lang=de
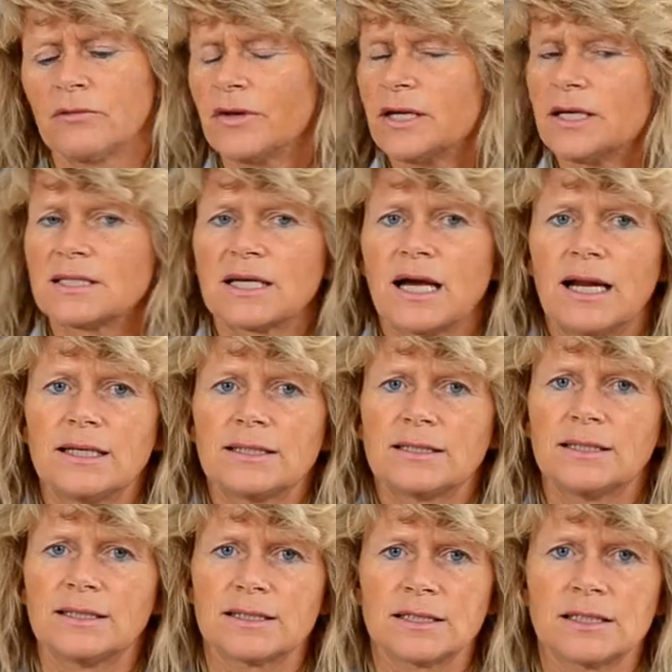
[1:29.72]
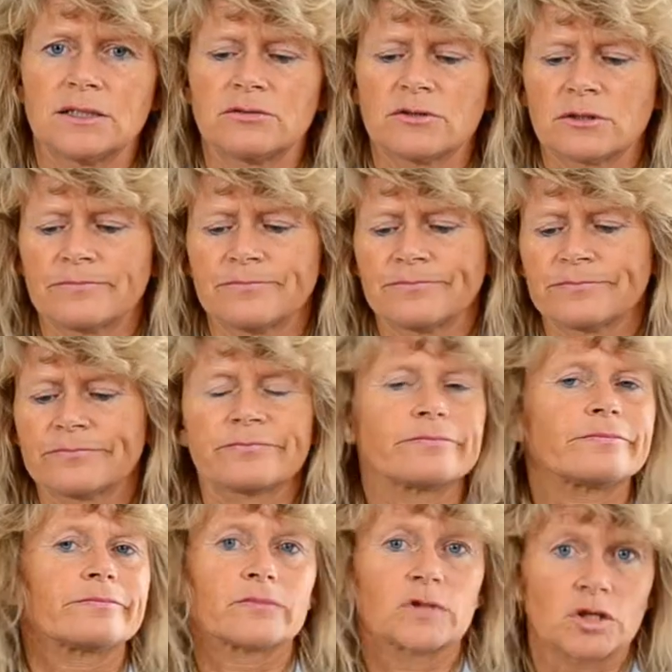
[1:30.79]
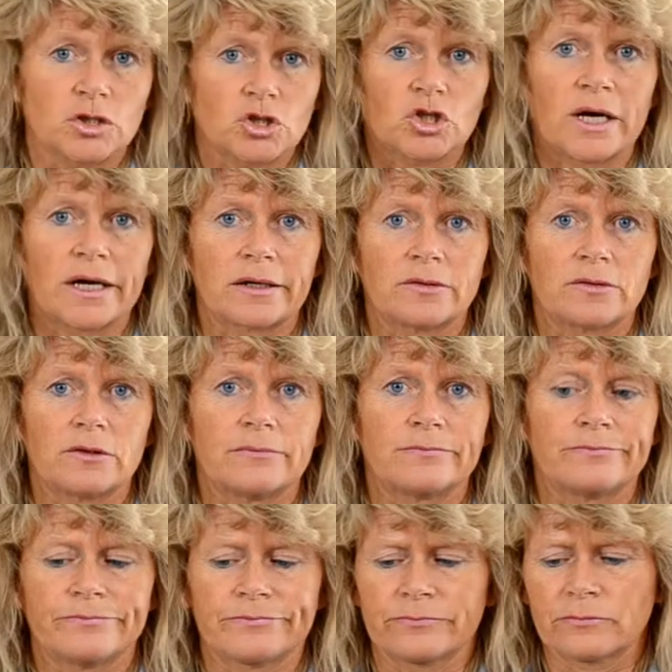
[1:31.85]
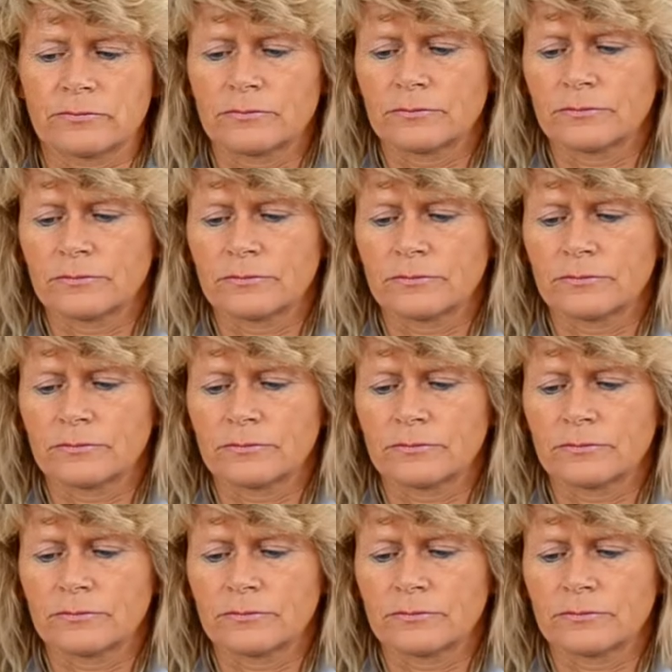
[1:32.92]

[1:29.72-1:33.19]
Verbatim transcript: Wenn das alles nichts hilft, streiken Sie.